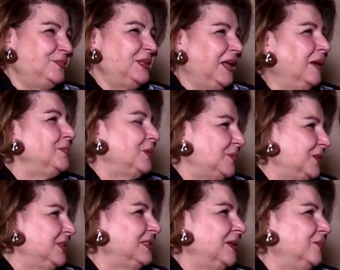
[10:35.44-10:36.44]
بتحب
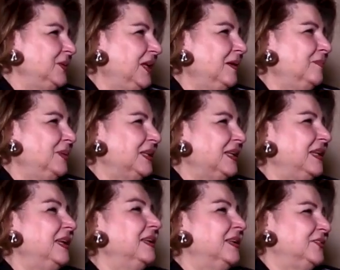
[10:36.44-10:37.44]
تبسطنا وبتحب
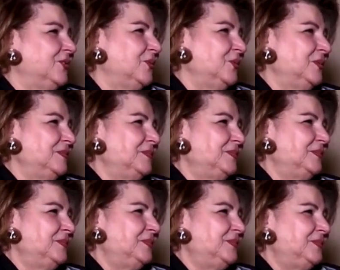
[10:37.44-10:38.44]
تخلق لنا جو
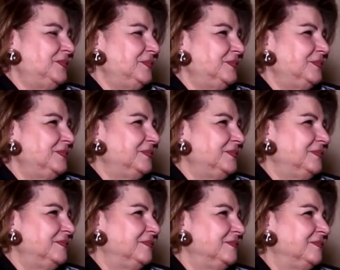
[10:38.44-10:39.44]
كثير حلو
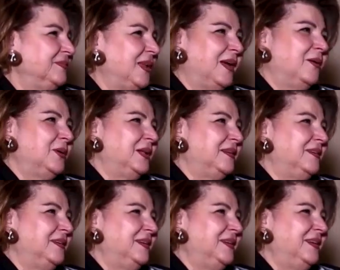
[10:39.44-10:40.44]
نيالكم في عندكم
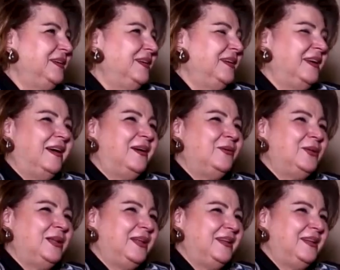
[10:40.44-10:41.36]
ناس يقعد يغني لكم